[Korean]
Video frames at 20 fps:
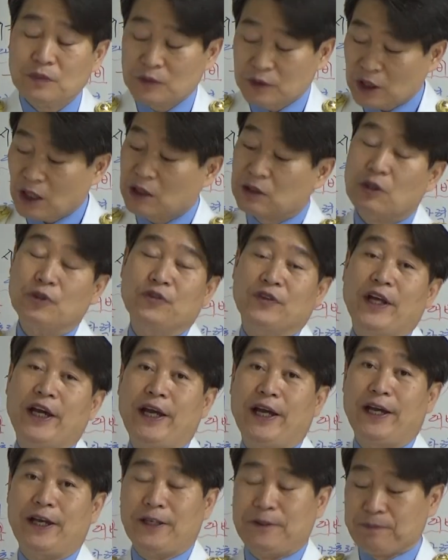자
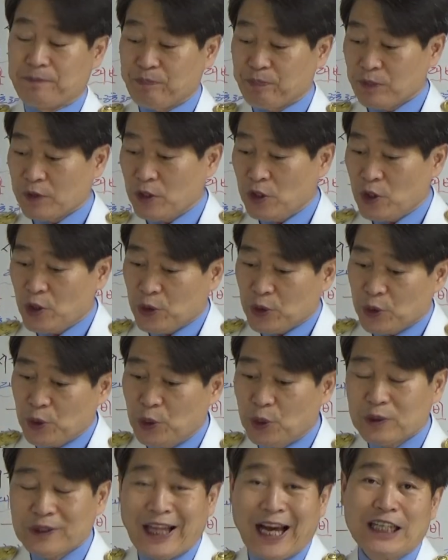그런데
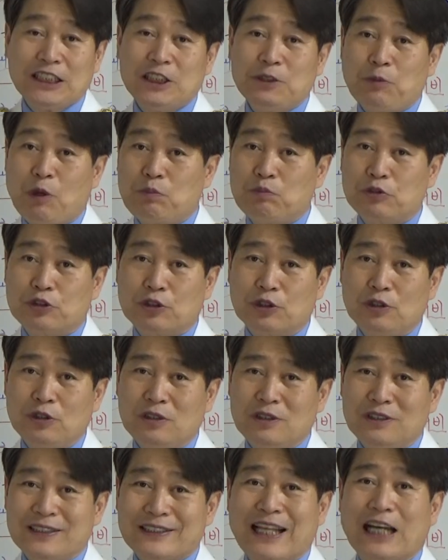요 단임
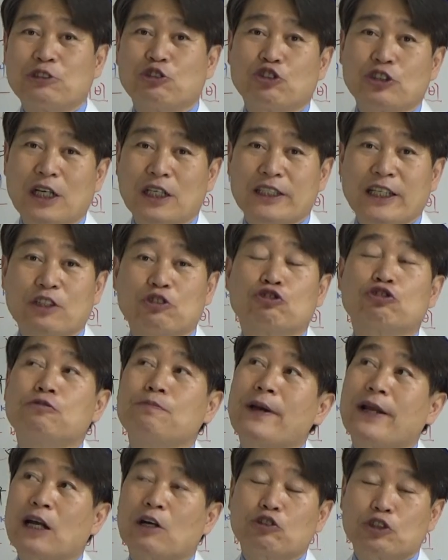업무를 단순하게 두
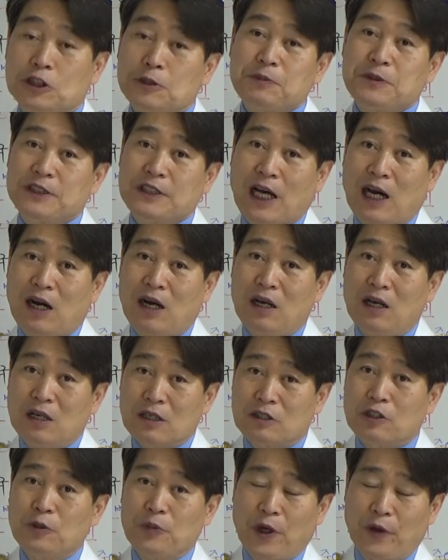배라고 칩시다.
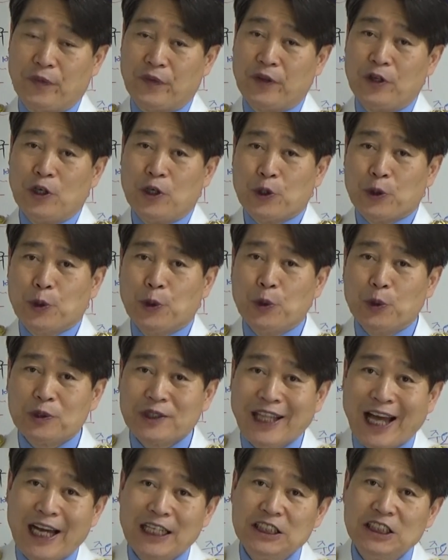그러면 요
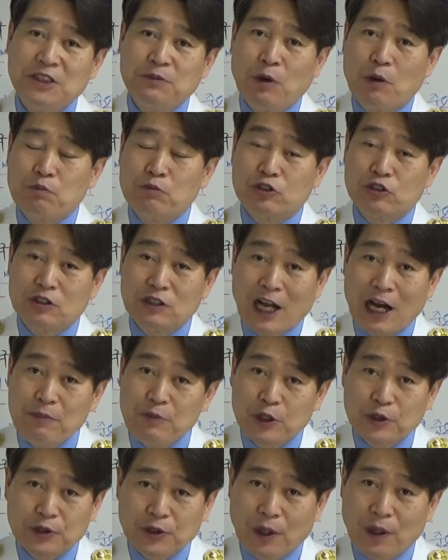단임 업무를
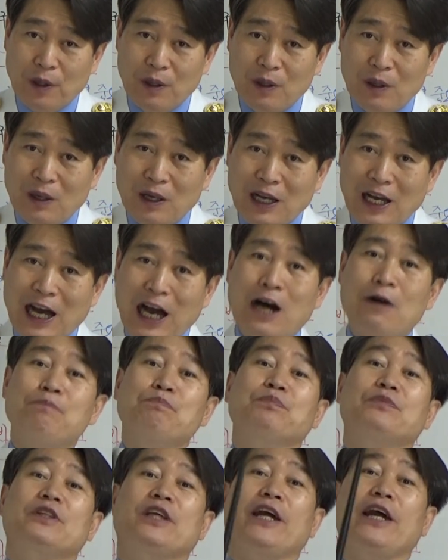하면서
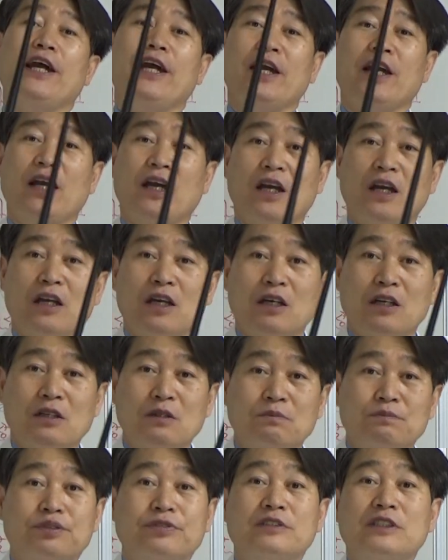함께
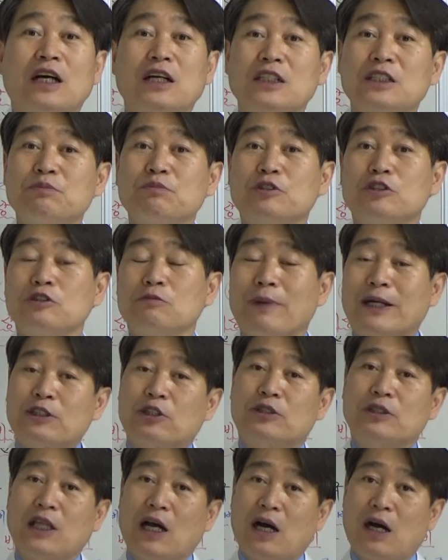부장 임무를
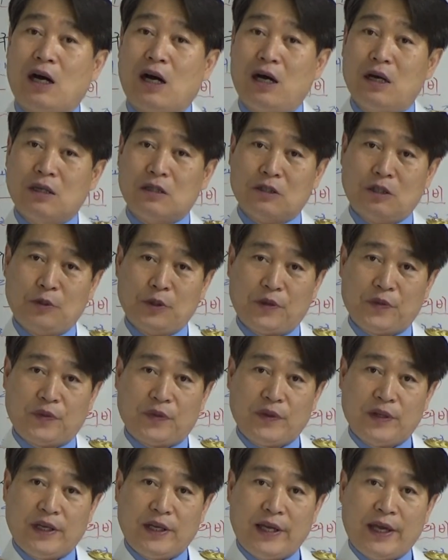맡았다.
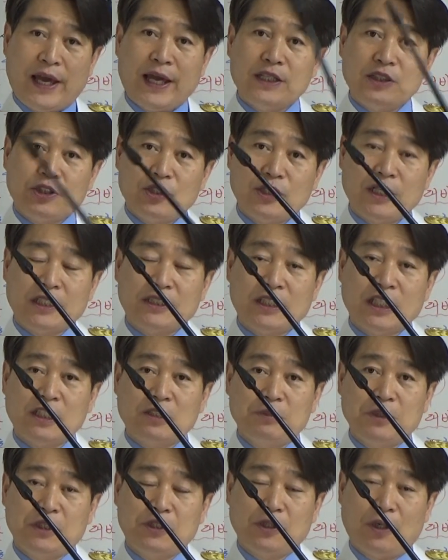그러면 행정의
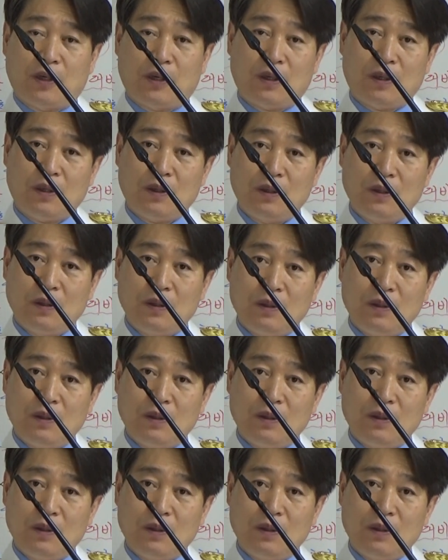책임이 있죠?